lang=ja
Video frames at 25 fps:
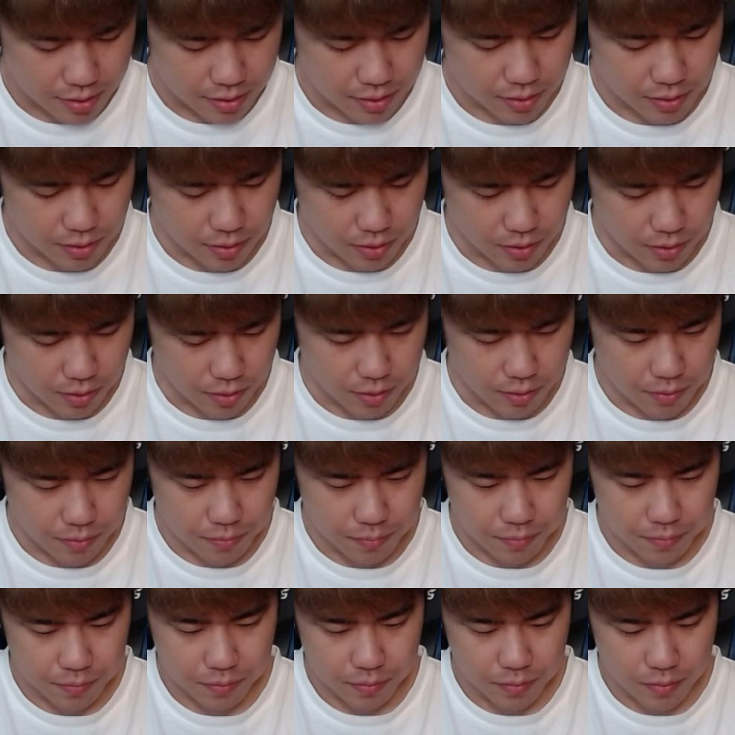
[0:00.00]
そ
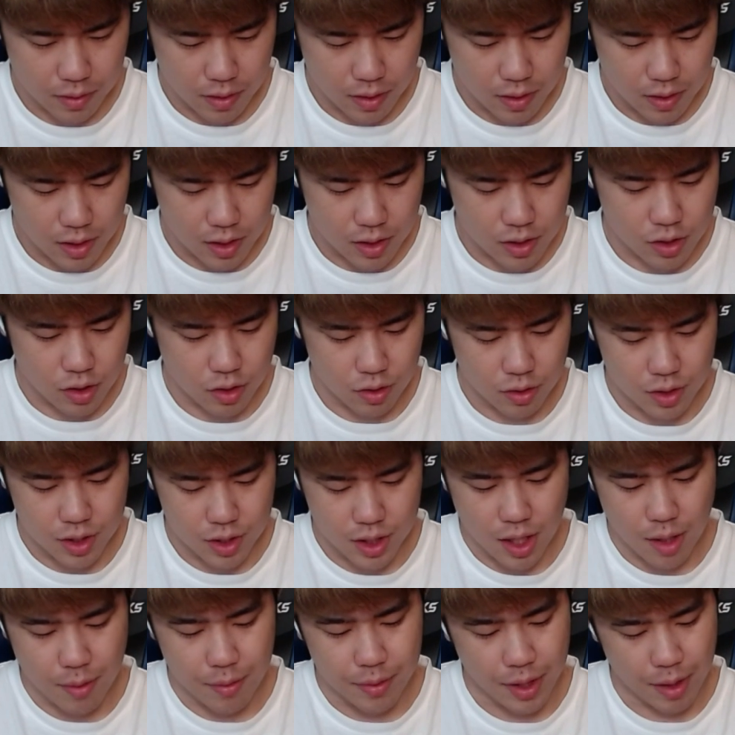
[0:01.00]
う。で
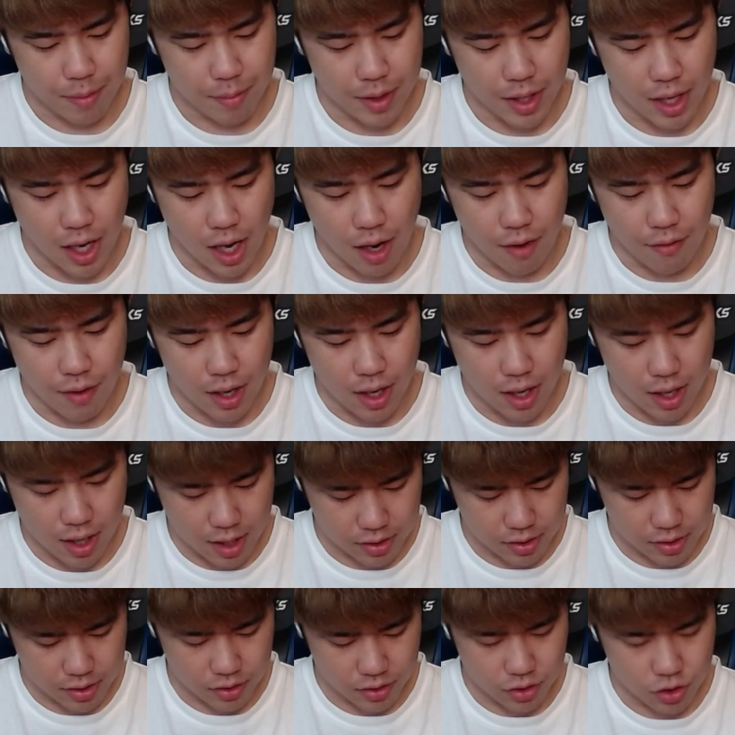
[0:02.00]
しかもね、ミラー
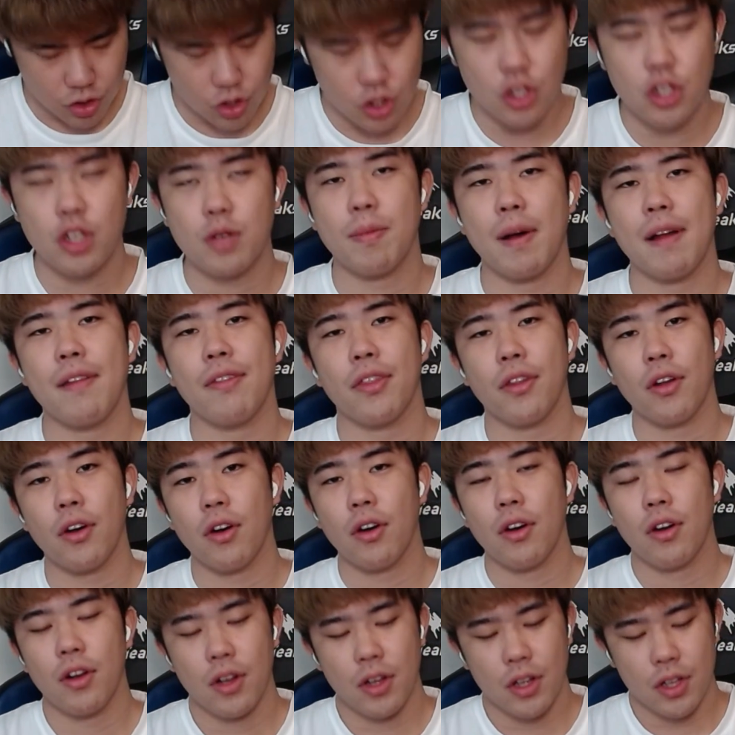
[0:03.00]
は、その終盤
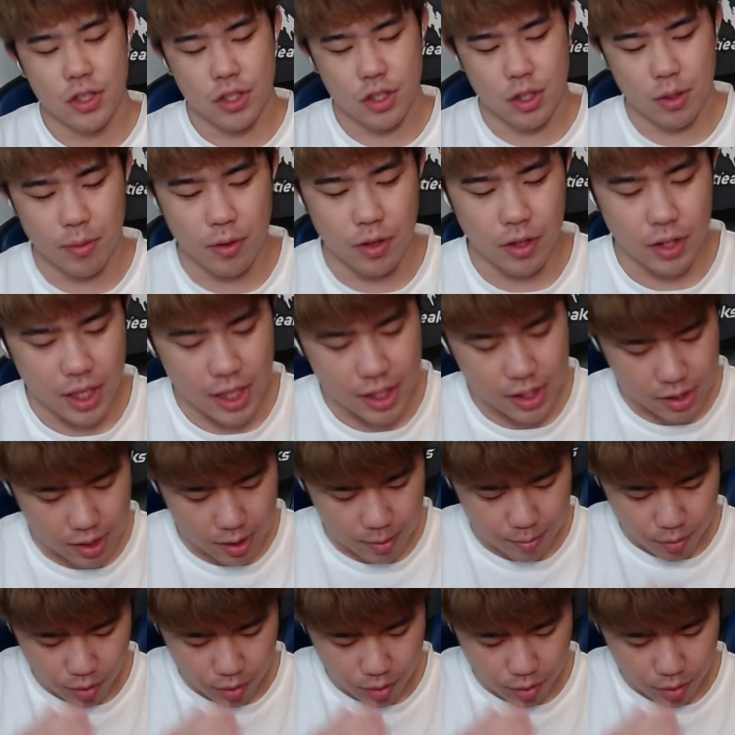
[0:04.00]
の呪文削り